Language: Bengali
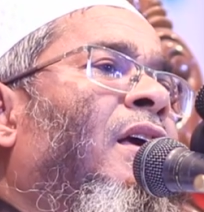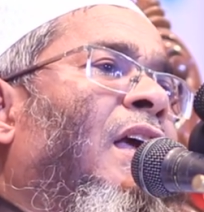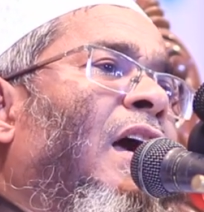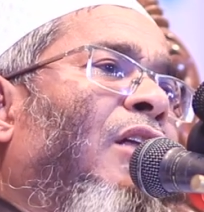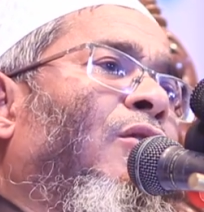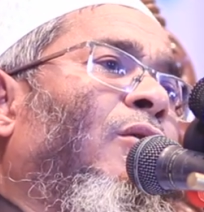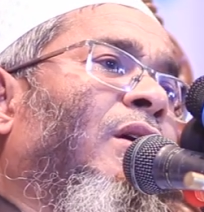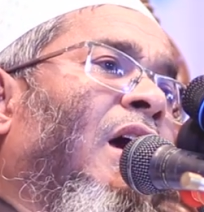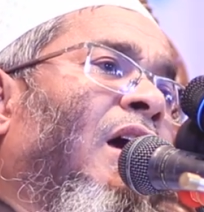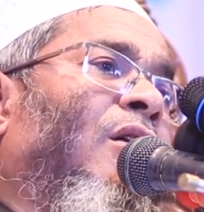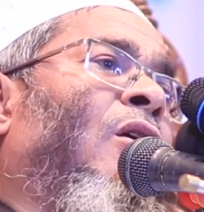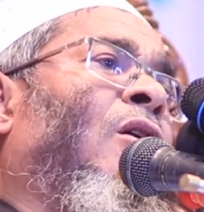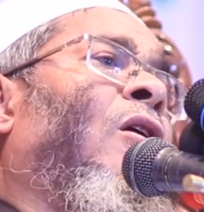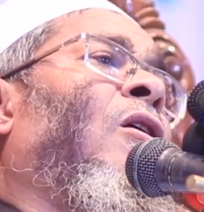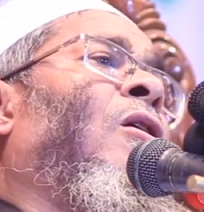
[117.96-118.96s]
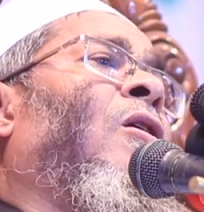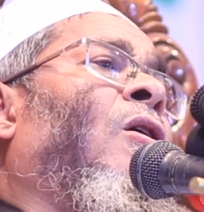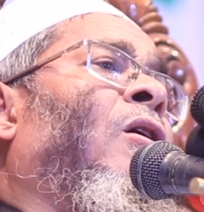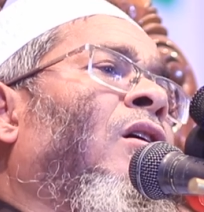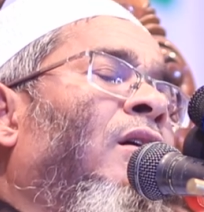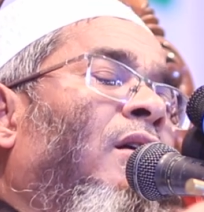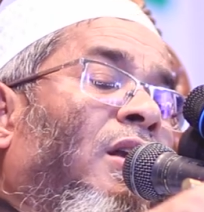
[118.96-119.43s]
কেন কেন
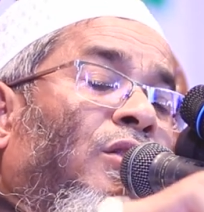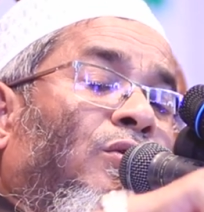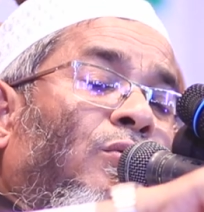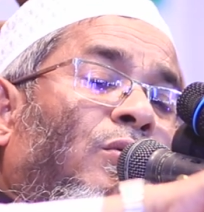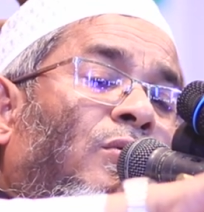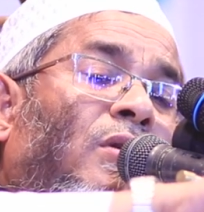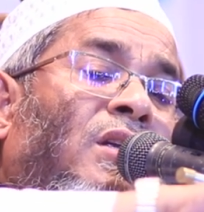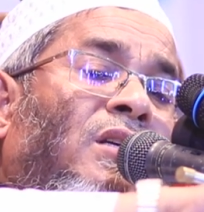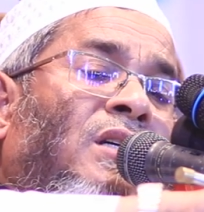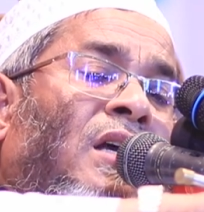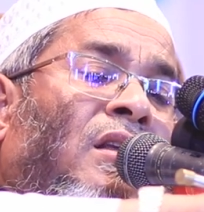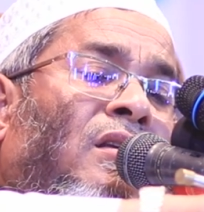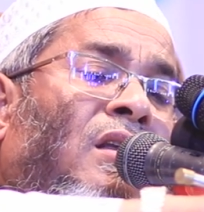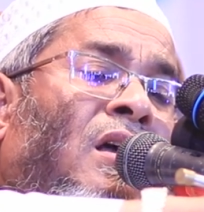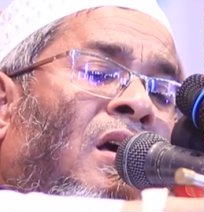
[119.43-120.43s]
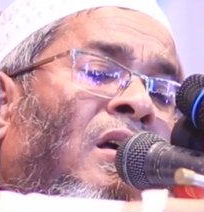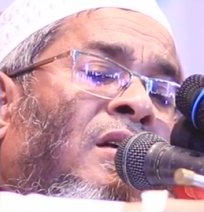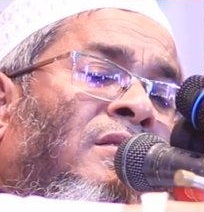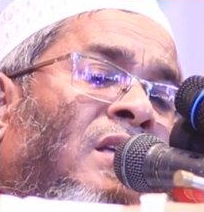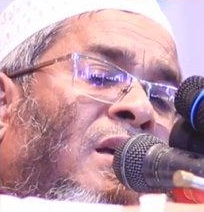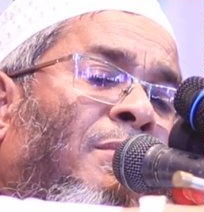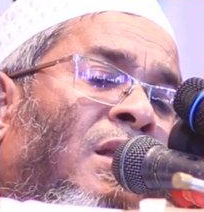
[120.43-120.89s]
লিতুখরি জান্নাত
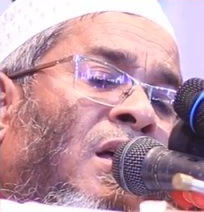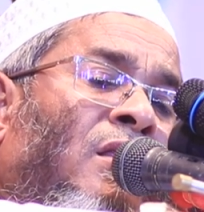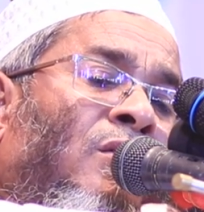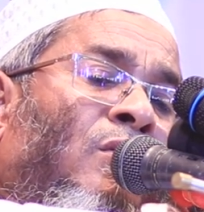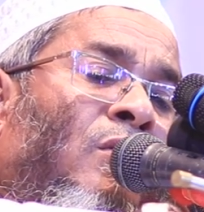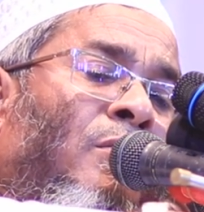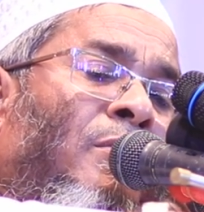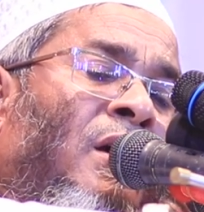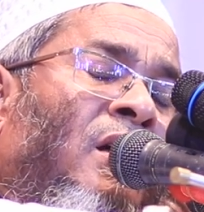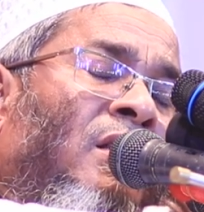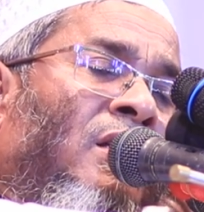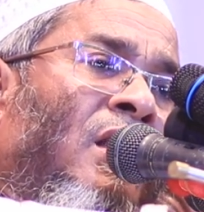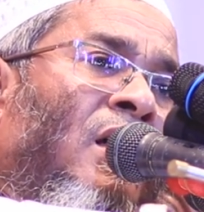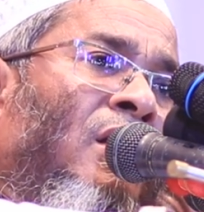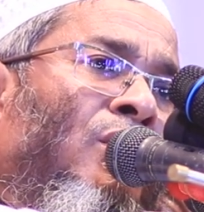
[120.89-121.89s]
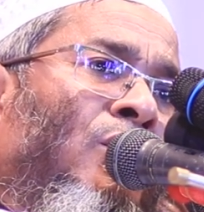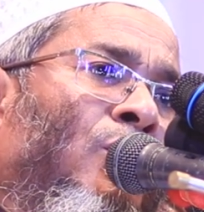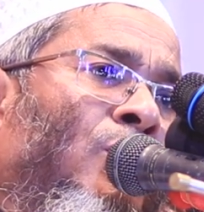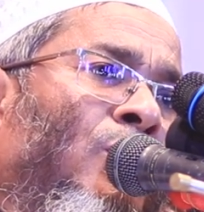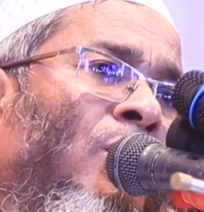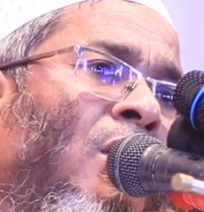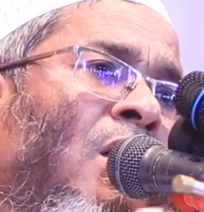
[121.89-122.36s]
সামিন আব্দুল
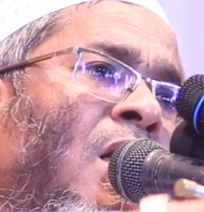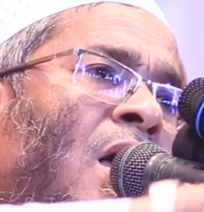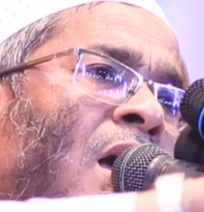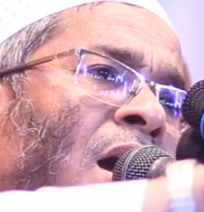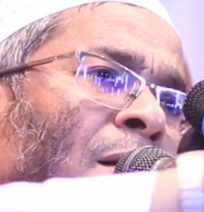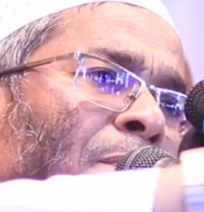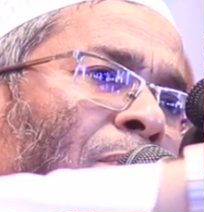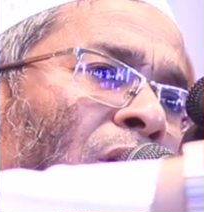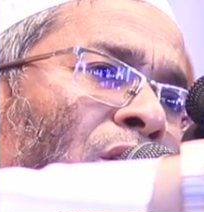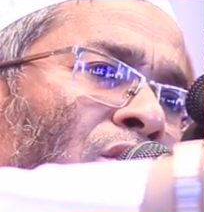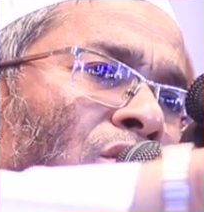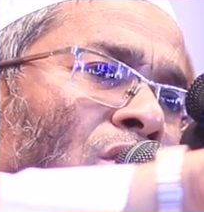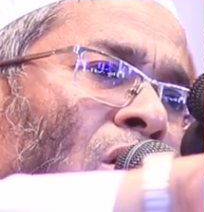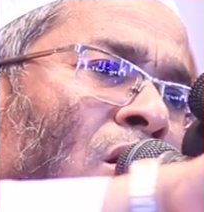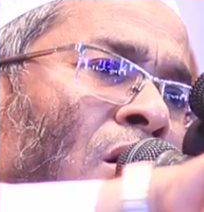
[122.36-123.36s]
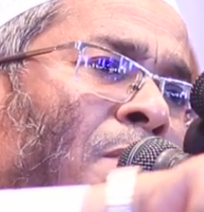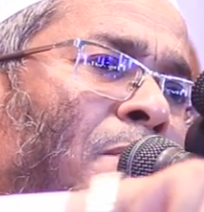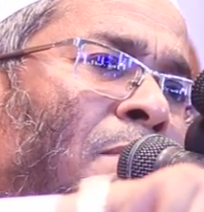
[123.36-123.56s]
মাহাতিলান্নুর আপনি সব